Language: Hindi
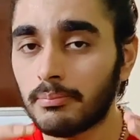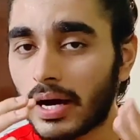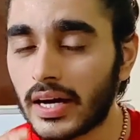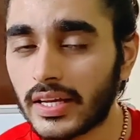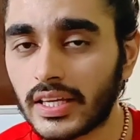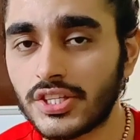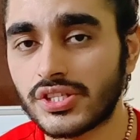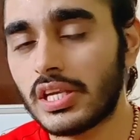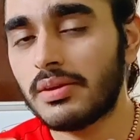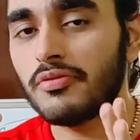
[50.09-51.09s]
बाहर की
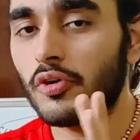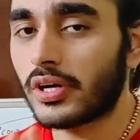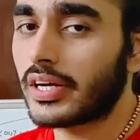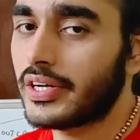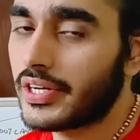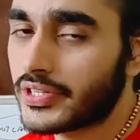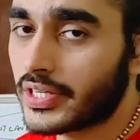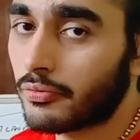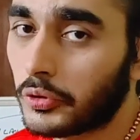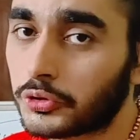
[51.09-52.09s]
जितनी भी फॉरेन कंट्रीज़
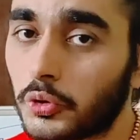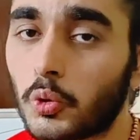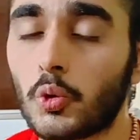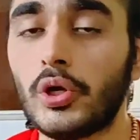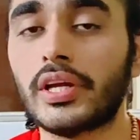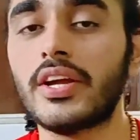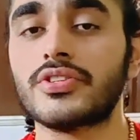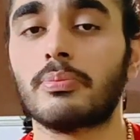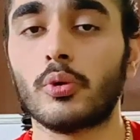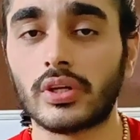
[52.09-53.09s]
हैं वो इसको खुल के
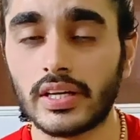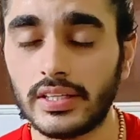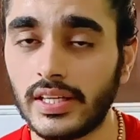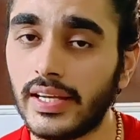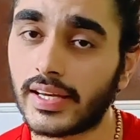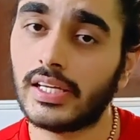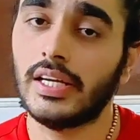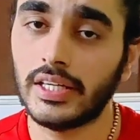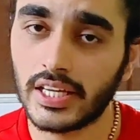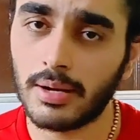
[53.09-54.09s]
सपोर्ट कर रही है लेकिन
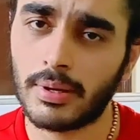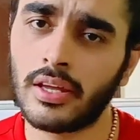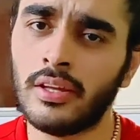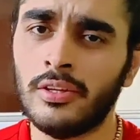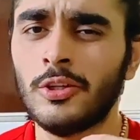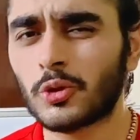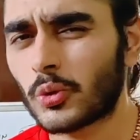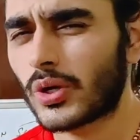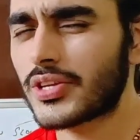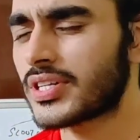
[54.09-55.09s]
इंडिया में
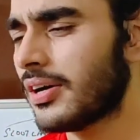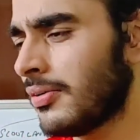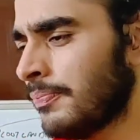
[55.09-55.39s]
थोड़ा सा